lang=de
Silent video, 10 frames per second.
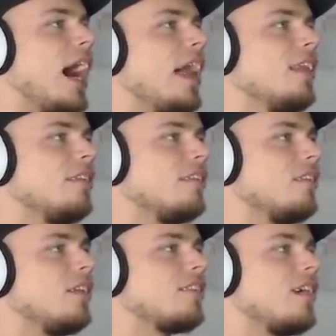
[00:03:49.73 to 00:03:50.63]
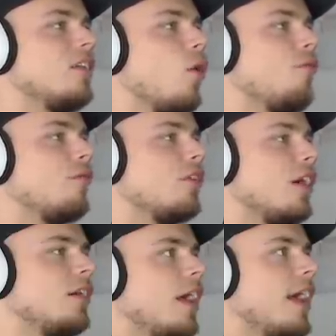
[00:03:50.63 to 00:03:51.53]
Alles. Das kann hier offen
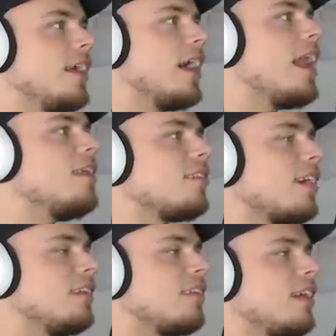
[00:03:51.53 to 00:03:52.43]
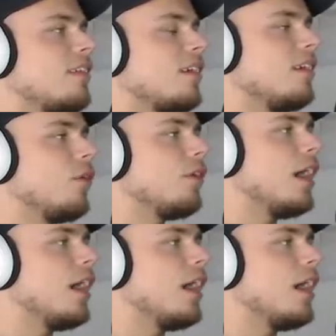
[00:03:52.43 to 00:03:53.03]
sein. Ey, alles kann jetzt anders sein, Leute.